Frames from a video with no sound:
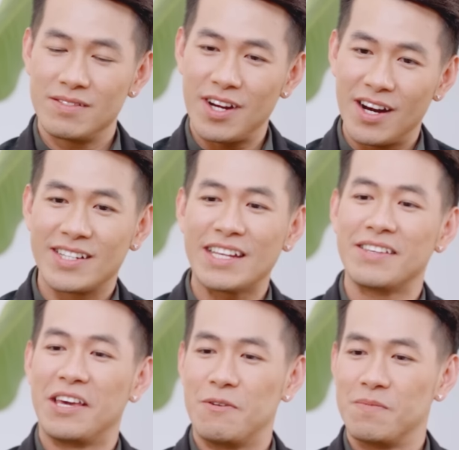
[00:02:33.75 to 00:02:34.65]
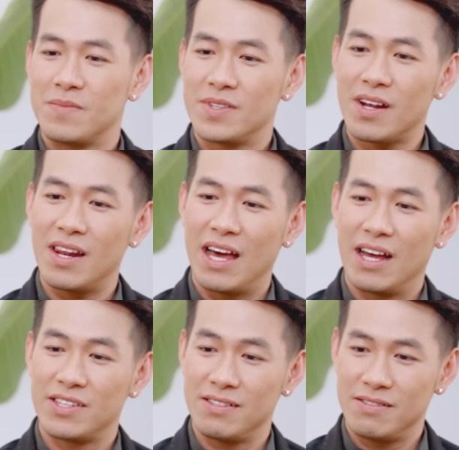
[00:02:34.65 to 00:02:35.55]
rất là trách nhiệm, rất
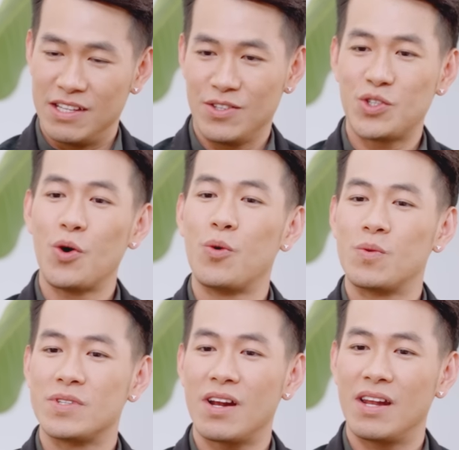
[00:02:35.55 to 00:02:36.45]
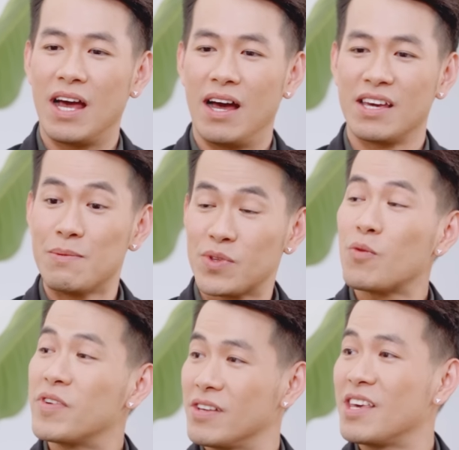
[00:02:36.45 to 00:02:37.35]
là chỉnh chu, rất là nghiêm
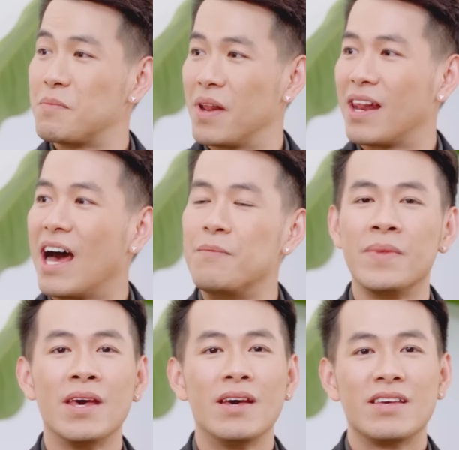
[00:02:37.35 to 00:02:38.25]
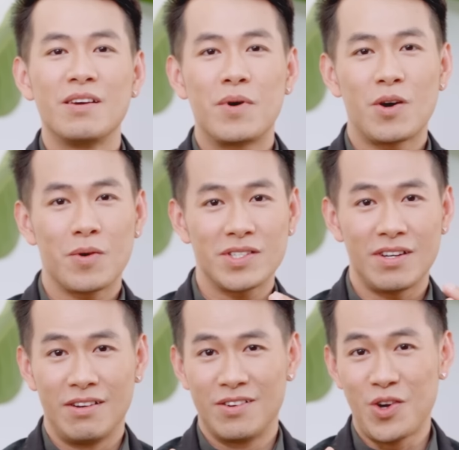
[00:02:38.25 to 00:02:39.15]
túc với những gì mình làm, nhưng mà có một cái
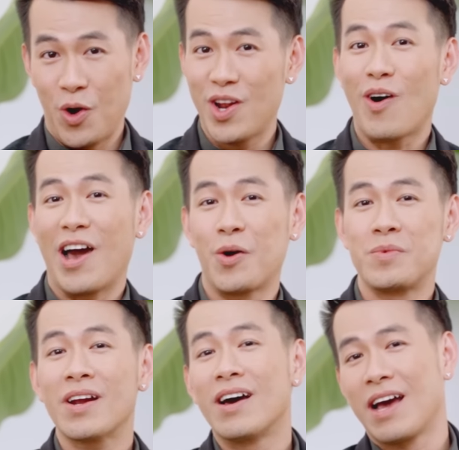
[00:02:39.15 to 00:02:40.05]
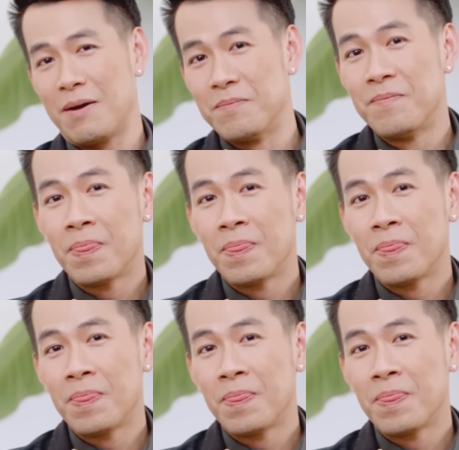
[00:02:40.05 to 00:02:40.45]
sự nổi loạn cũng rất là ngầm.